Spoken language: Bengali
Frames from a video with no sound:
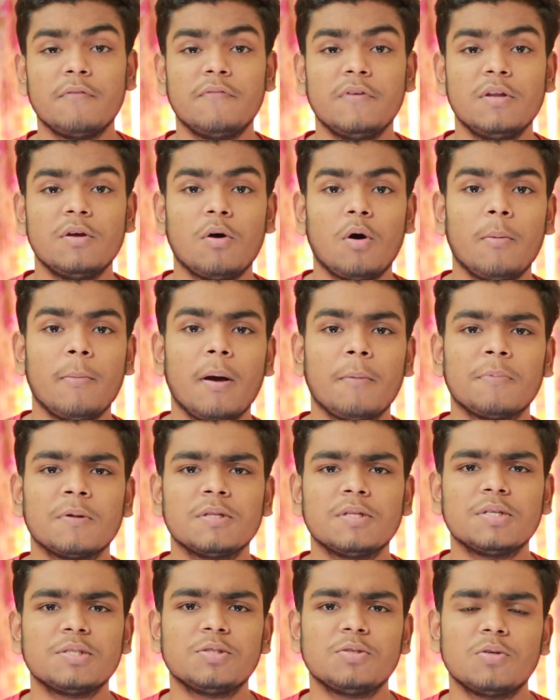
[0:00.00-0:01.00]
ভিডিও হবে
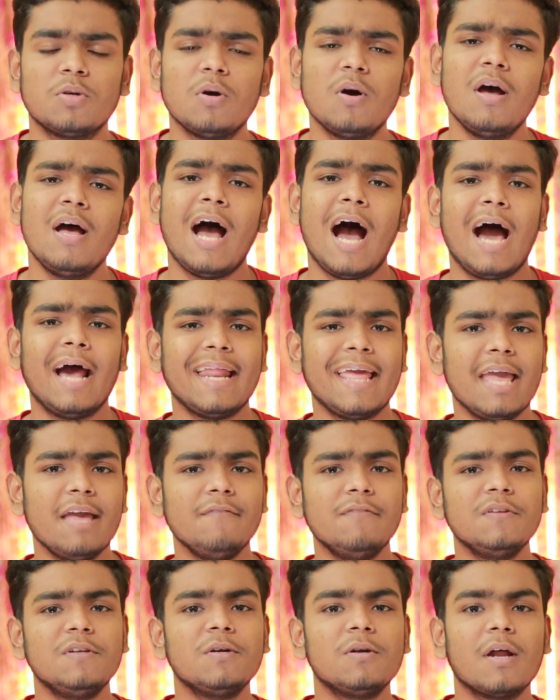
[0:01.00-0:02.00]
আপনাদের জন্য আর এই
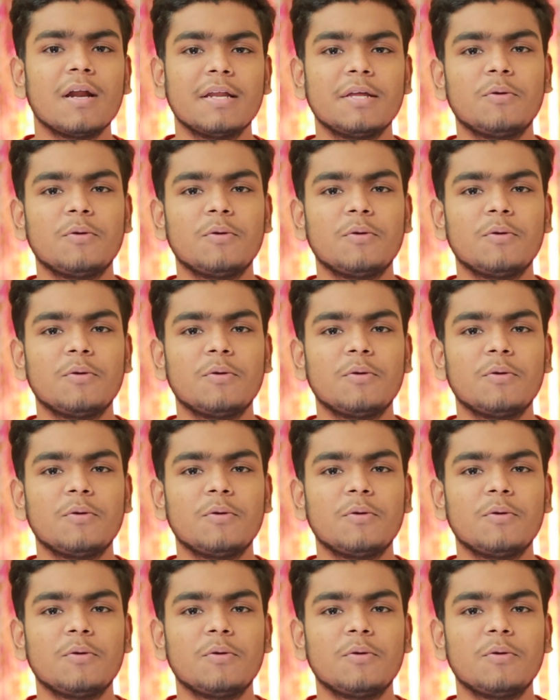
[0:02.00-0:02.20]
ভিডিওটা